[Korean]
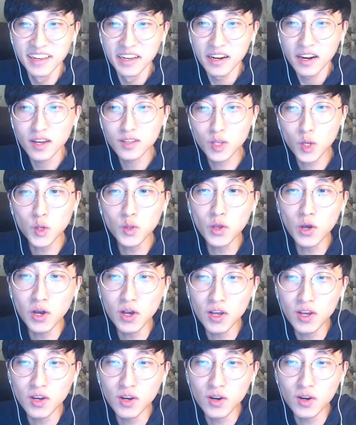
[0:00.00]
그래
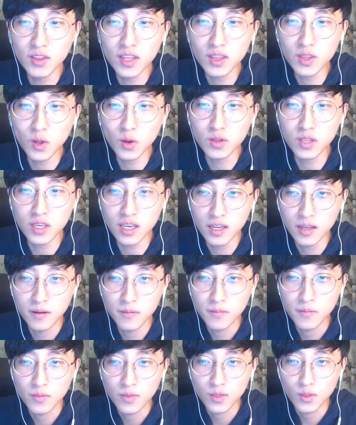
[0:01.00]
천원 했더니
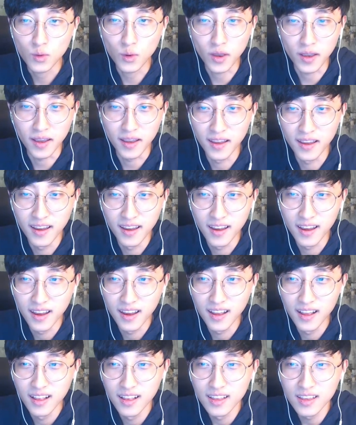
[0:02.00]
돼
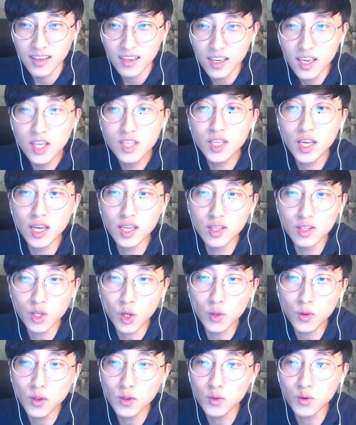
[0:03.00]
이제는
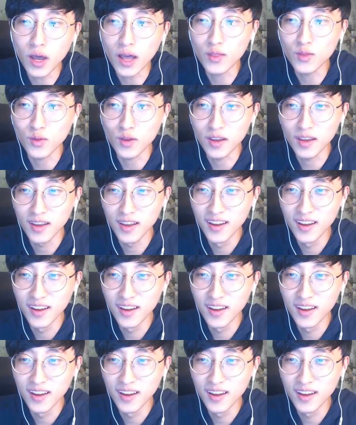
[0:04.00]
천원도 안 돼